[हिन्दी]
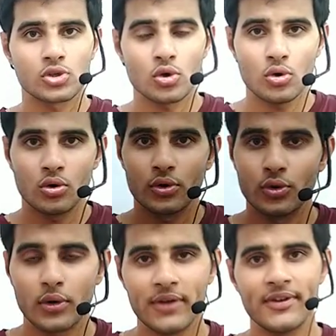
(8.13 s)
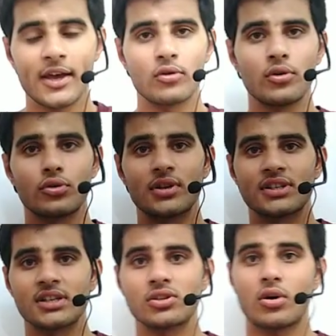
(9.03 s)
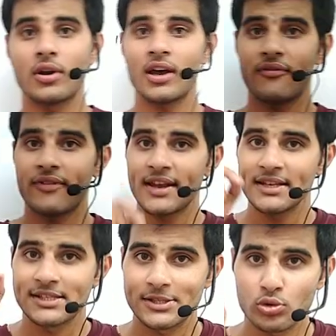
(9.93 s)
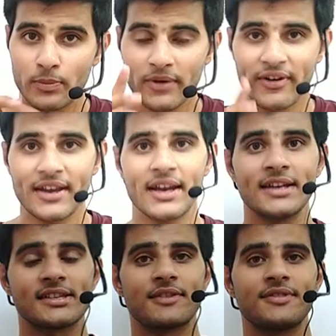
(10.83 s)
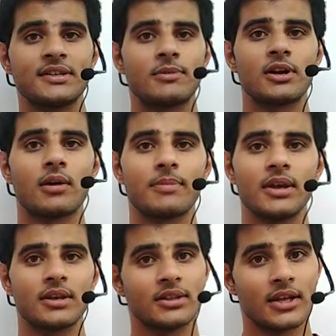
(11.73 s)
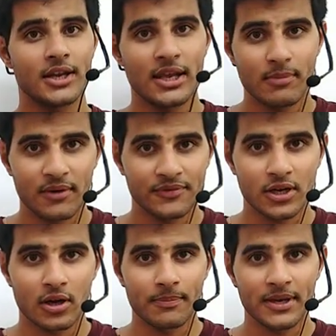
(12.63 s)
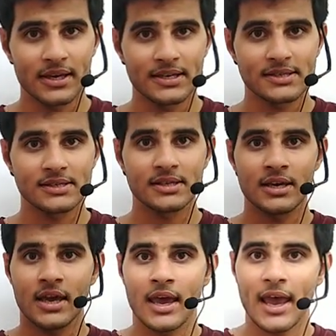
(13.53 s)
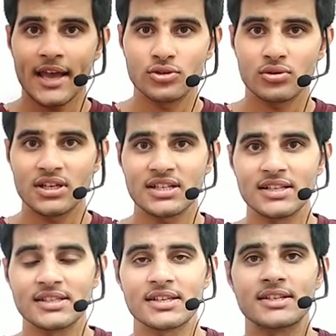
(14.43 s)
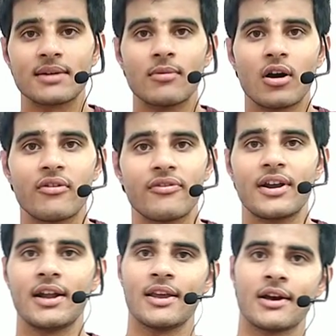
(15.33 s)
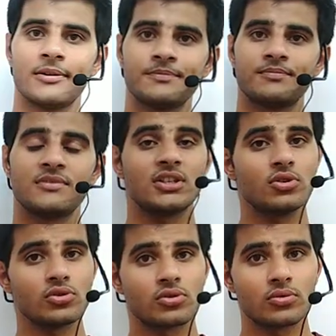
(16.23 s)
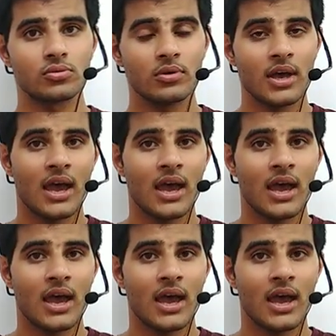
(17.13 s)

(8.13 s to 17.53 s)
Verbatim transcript: सो टूडे वी आर गोइंग टू डिस्कस ऑन अ वेरी सुपर फाइन एंड सर्विसेबल टॉपिक द नेम ऑफ द टॉपिक इज़ एजुकेशन सिस्टम ऑफ इंडिया जी दोस्तों